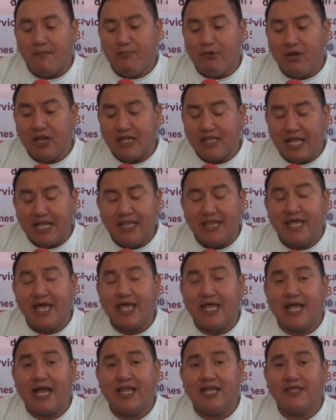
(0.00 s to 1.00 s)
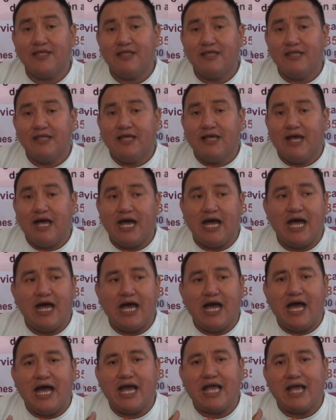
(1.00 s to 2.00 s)
por la alcaldía de Cali
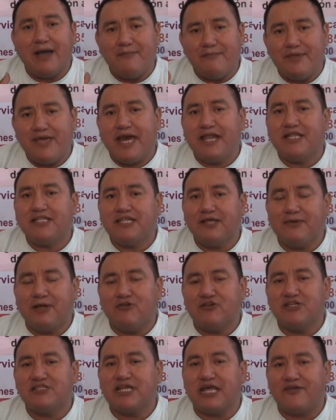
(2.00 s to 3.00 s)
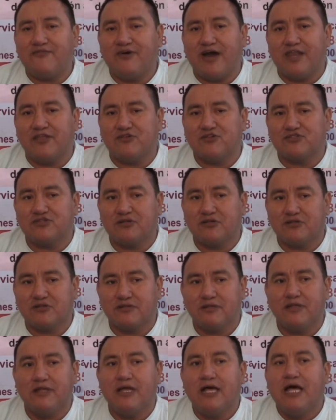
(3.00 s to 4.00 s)
a, cambiar estos valores tarifarios.
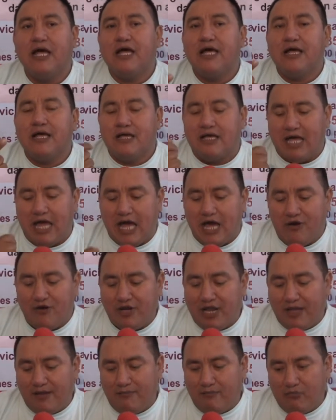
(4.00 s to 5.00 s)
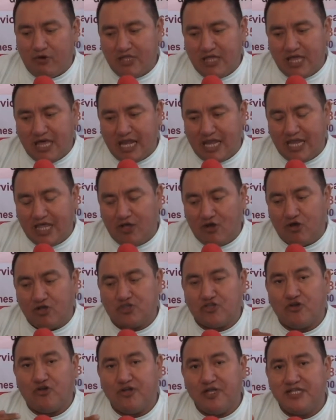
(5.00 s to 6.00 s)
Ahora voy a darle
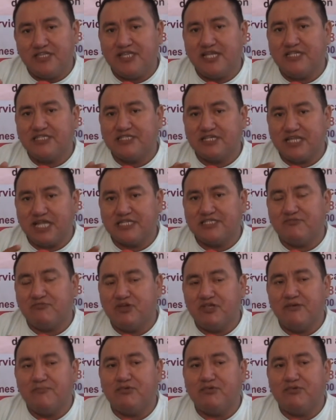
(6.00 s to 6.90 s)
otro ítem que es muy